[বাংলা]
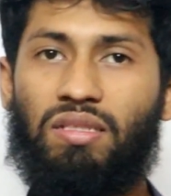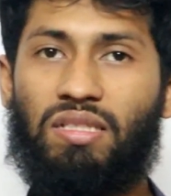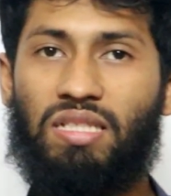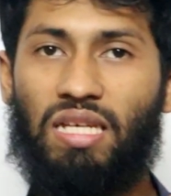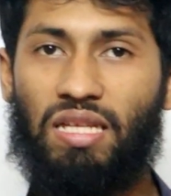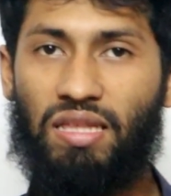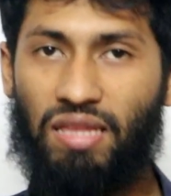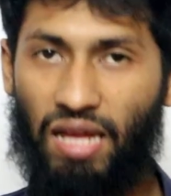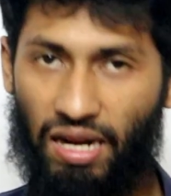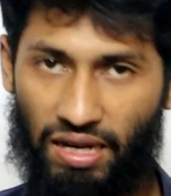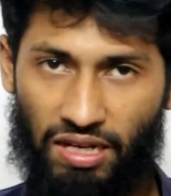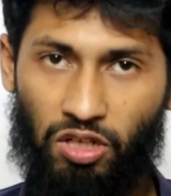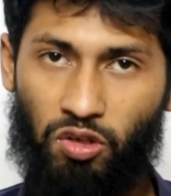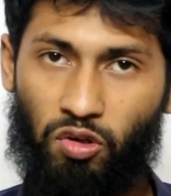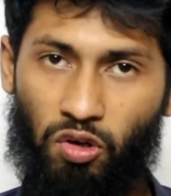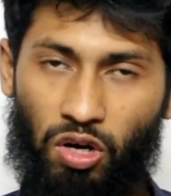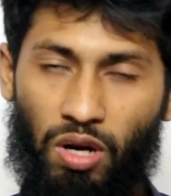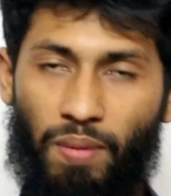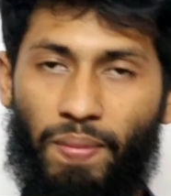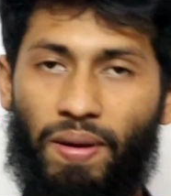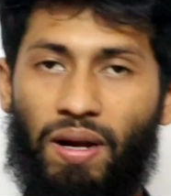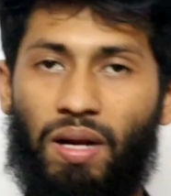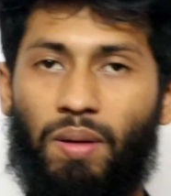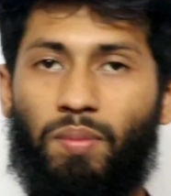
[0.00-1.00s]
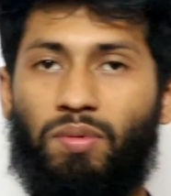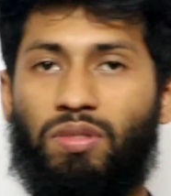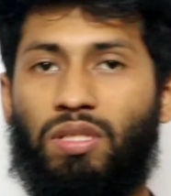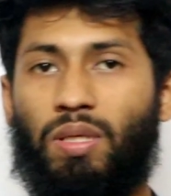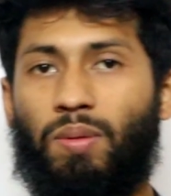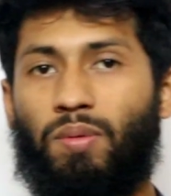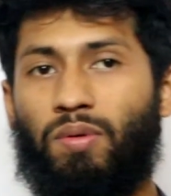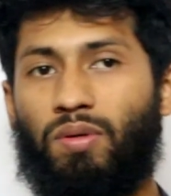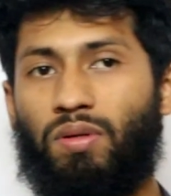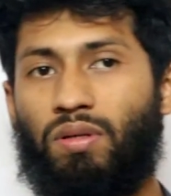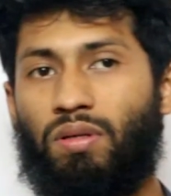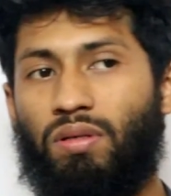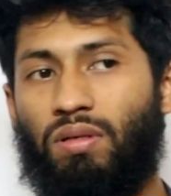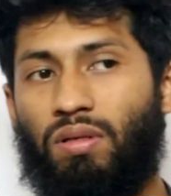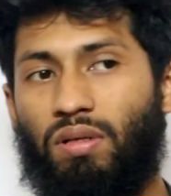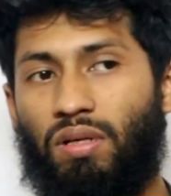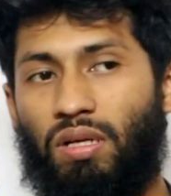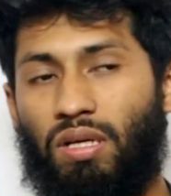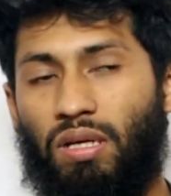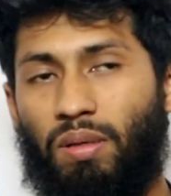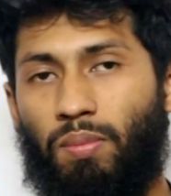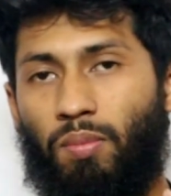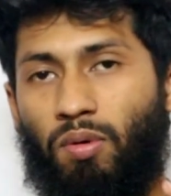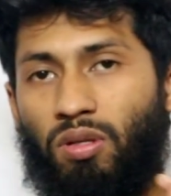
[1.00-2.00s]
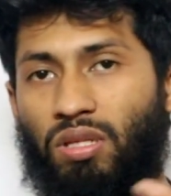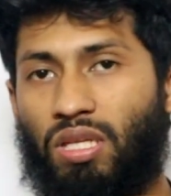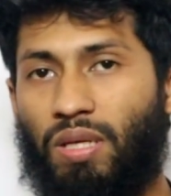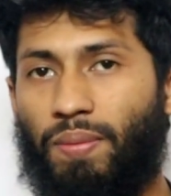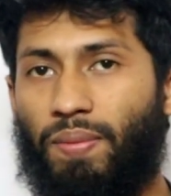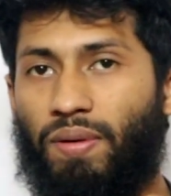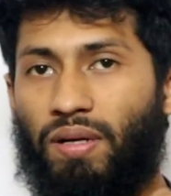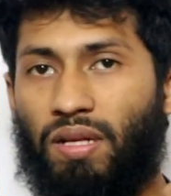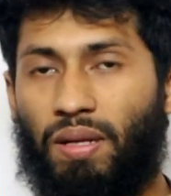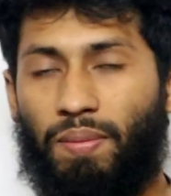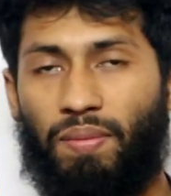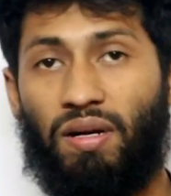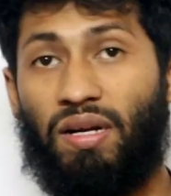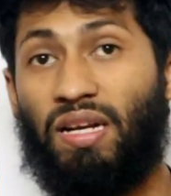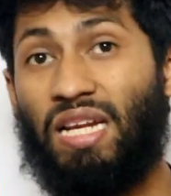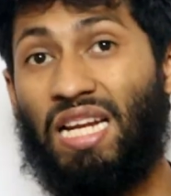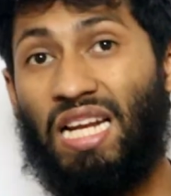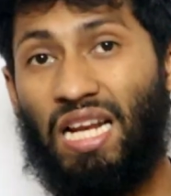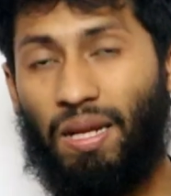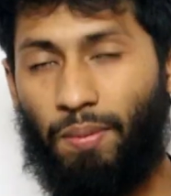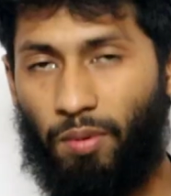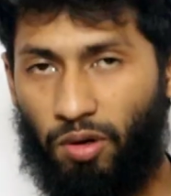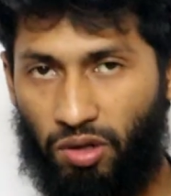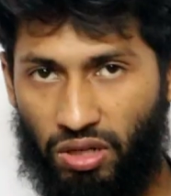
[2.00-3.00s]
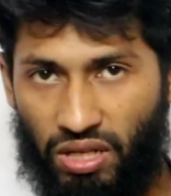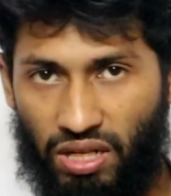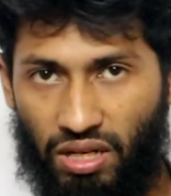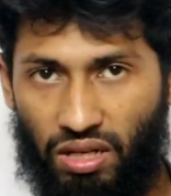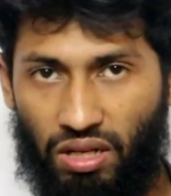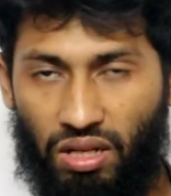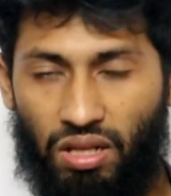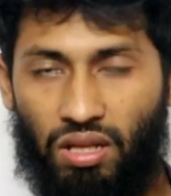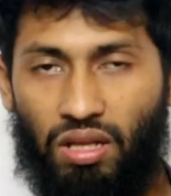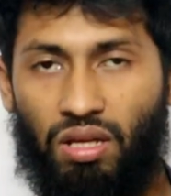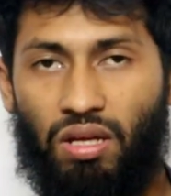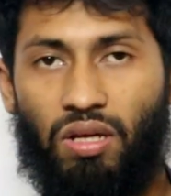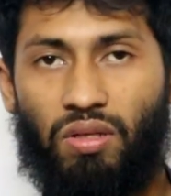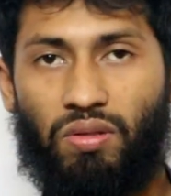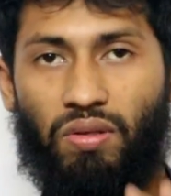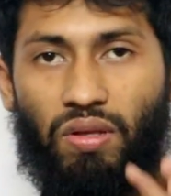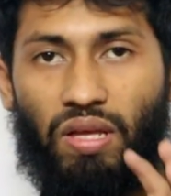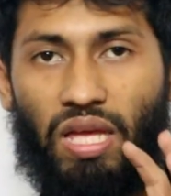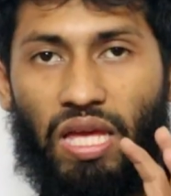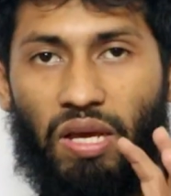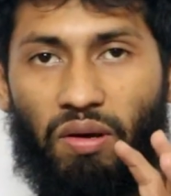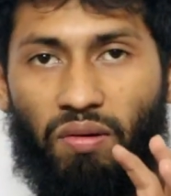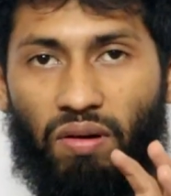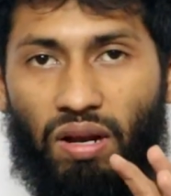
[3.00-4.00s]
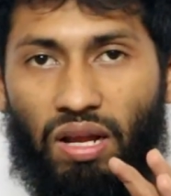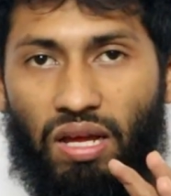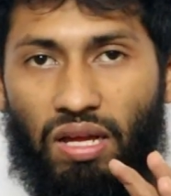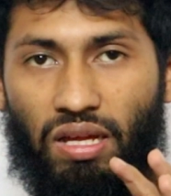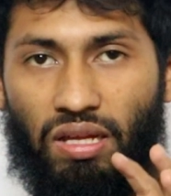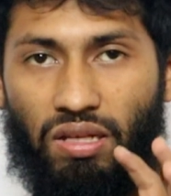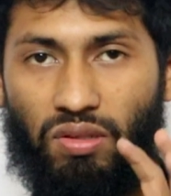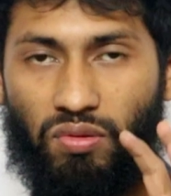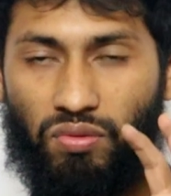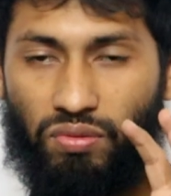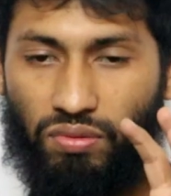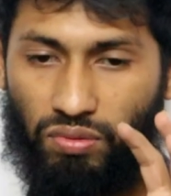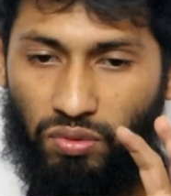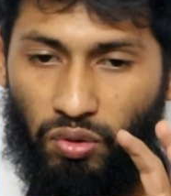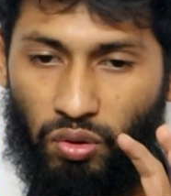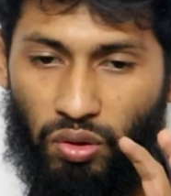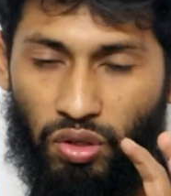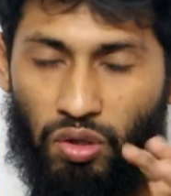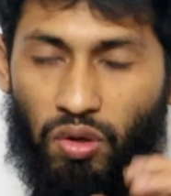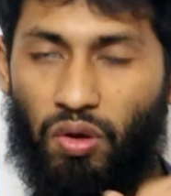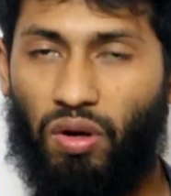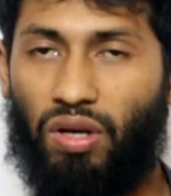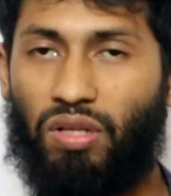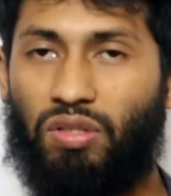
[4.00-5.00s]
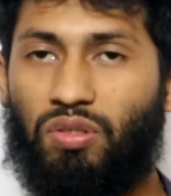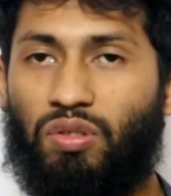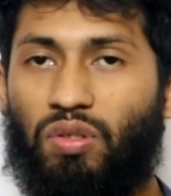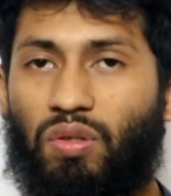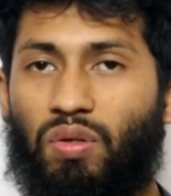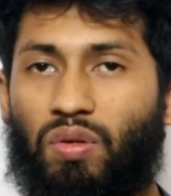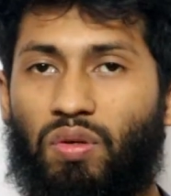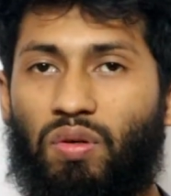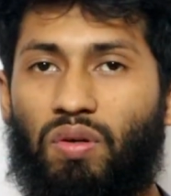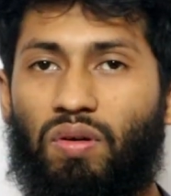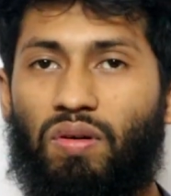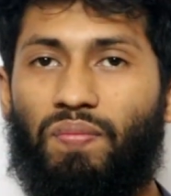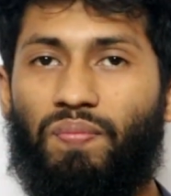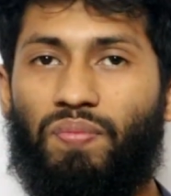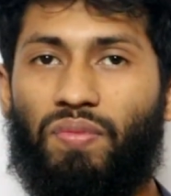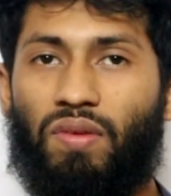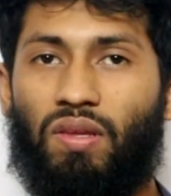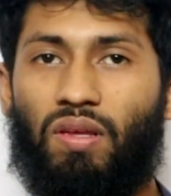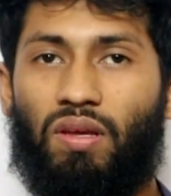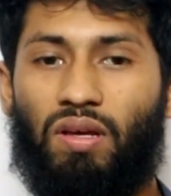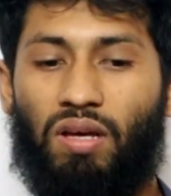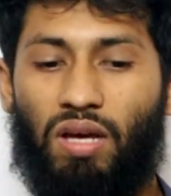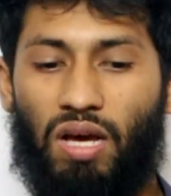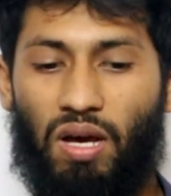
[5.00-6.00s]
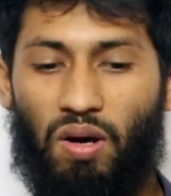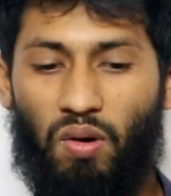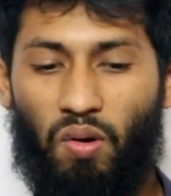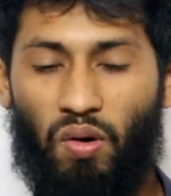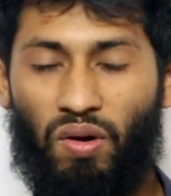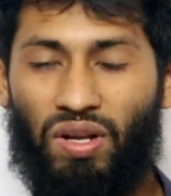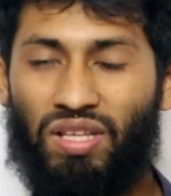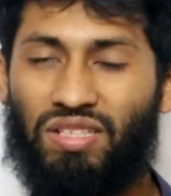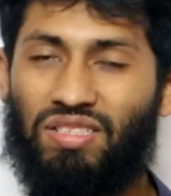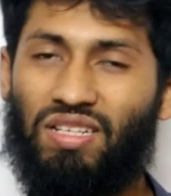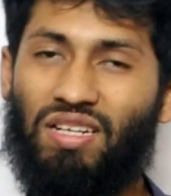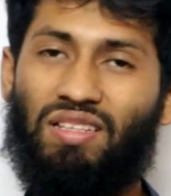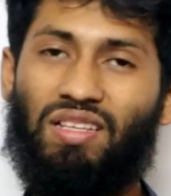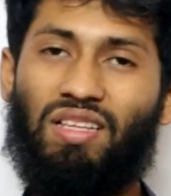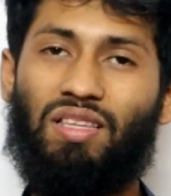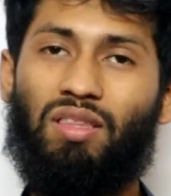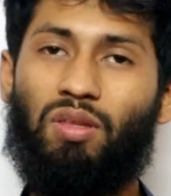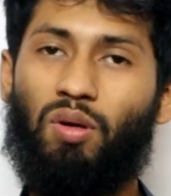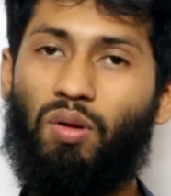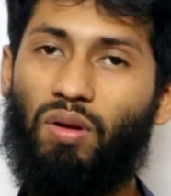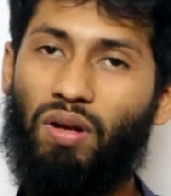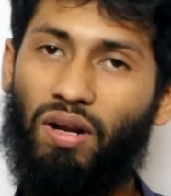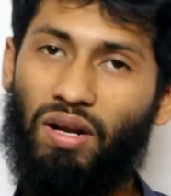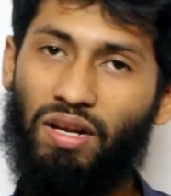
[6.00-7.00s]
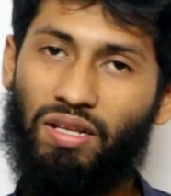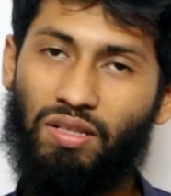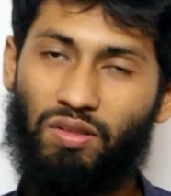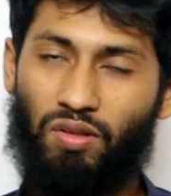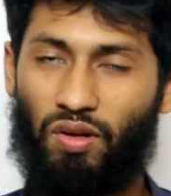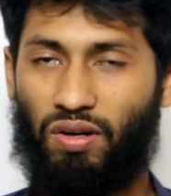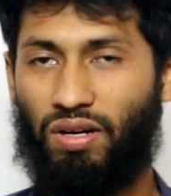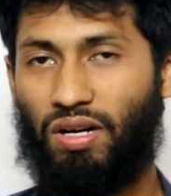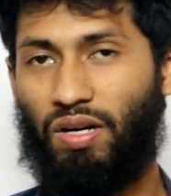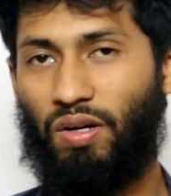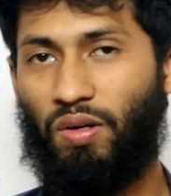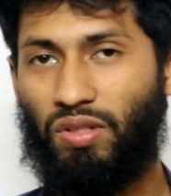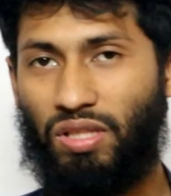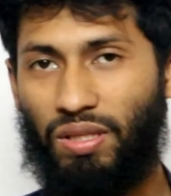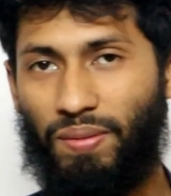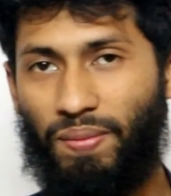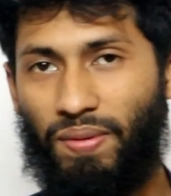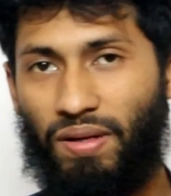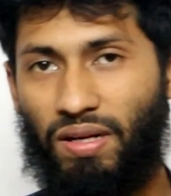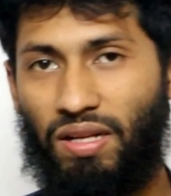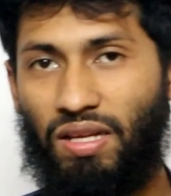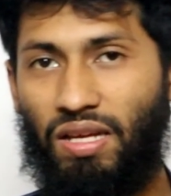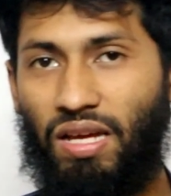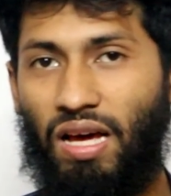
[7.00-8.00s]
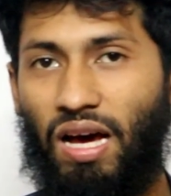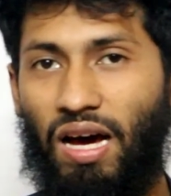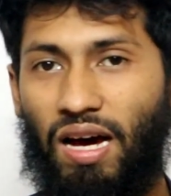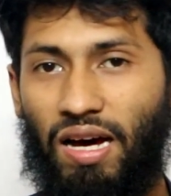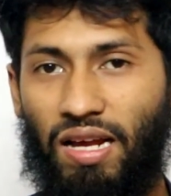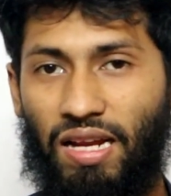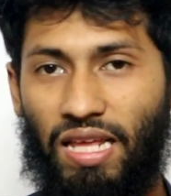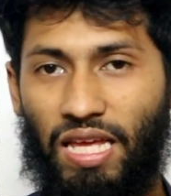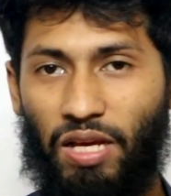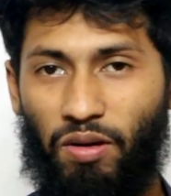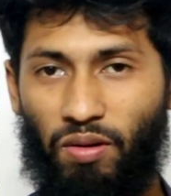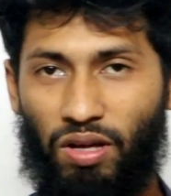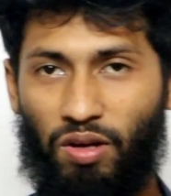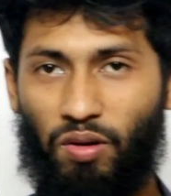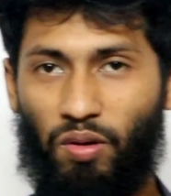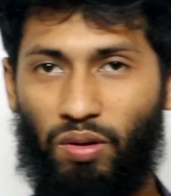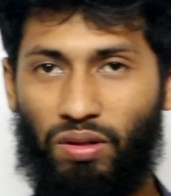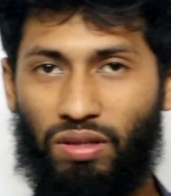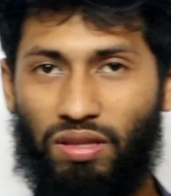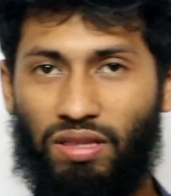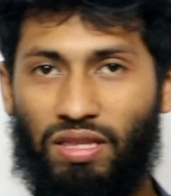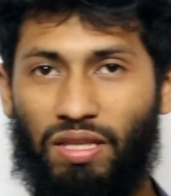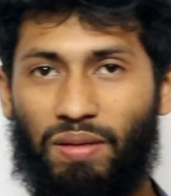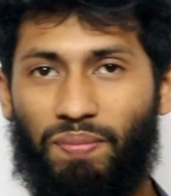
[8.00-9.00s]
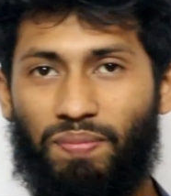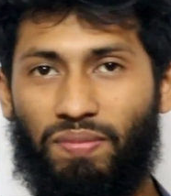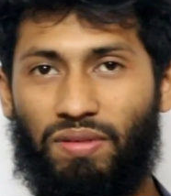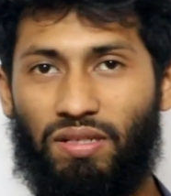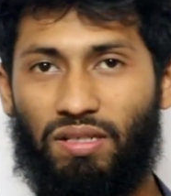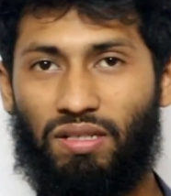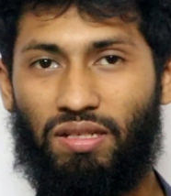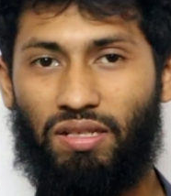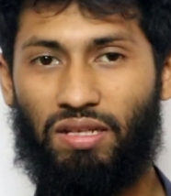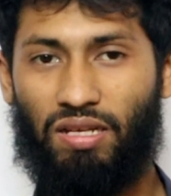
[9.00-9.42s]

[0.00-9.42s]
যে সার্কিটগুলো বানাবো যেমন বলতে পারি আমরা রিলে মডেল তো এগুলা তৈরি করার জন্য অনেক জায়গাতে সোল্ডারিং দরকার হতে পারে আর এগুলা কনসেপ্ট